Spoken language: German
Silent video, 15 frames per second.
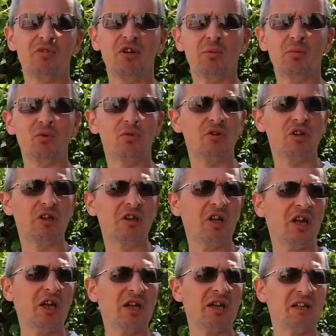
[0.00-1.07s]
wir müssen die
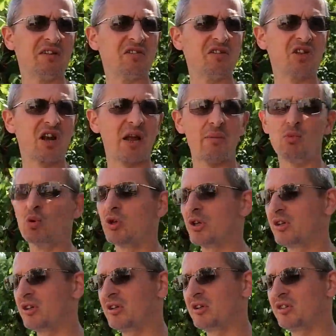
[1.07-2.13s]
nächsten drei
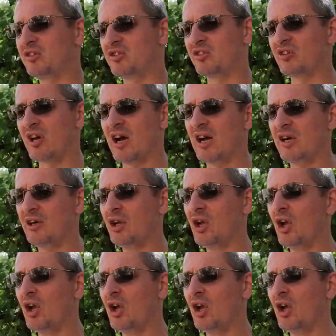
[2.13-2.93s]
Monate nichts zahlen